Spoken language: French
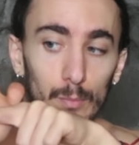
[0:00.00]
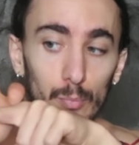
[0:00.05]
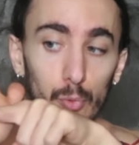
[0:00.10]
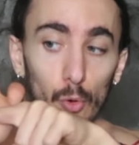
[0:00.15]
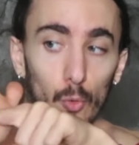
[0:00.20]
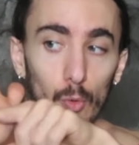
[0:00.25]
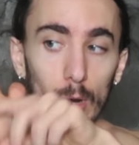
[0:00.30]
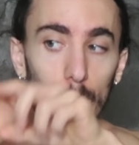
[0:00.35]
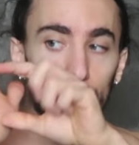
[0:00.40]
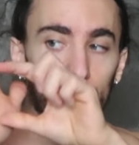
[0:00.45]

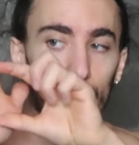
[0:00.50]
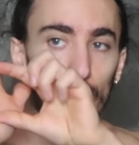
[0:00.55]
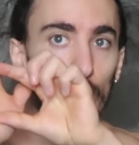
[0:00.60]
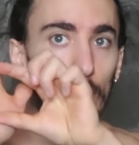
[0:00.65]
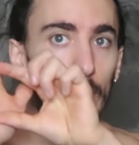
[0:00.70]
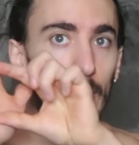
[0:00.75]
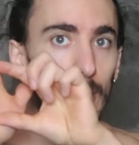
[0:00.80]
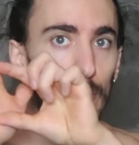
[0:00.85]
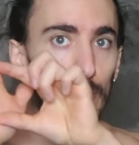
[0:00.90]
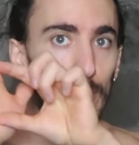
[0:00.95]
Pourquoi Parce
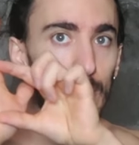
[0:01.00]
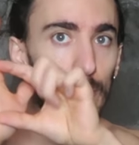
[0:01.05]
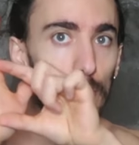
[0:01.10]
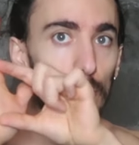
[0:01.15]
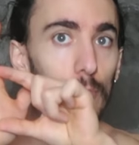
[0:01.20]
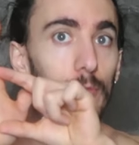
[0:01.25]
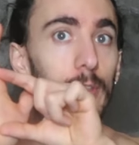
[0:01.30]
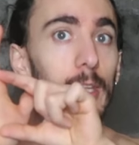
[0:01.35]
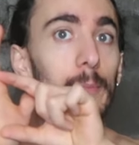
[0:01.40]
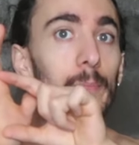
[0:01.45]
qu'on réduit
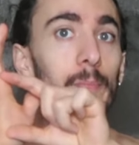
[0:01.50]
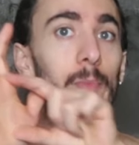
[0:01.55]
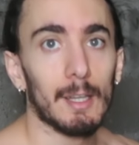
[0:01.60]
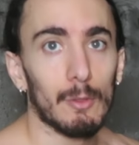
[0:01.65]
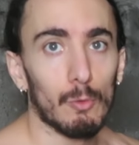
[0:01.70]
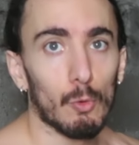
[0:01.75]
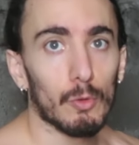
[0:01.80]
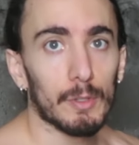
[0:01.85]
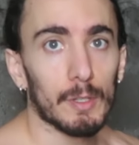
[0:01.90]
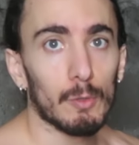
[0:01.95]
ce levier.
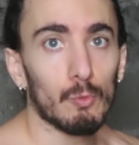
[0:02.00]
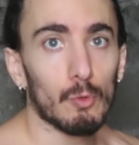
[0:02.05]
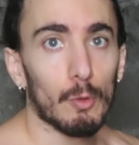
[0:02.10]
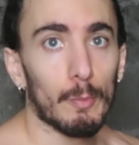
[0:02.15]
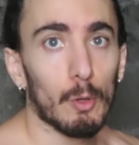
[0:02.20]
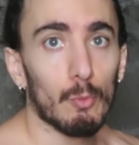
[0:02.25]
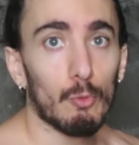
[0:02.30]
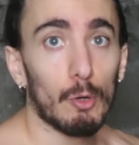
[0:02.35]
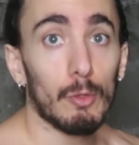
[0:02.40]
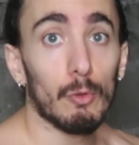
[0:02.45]
Et donc ça nous
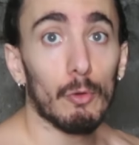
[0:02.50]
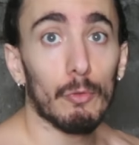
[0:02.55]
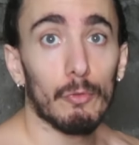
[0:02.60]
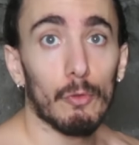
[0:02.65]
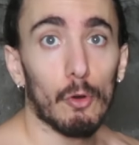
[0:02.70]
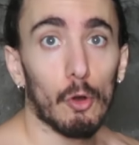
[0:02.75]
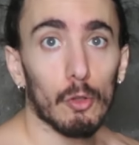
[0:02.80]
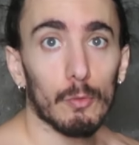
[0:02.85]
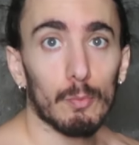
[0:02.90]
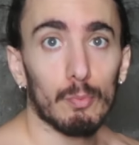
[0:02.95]
demande moins de
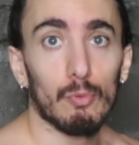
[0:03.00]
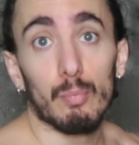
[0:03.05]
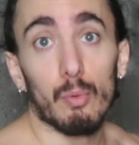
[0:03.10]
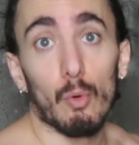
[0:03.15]
force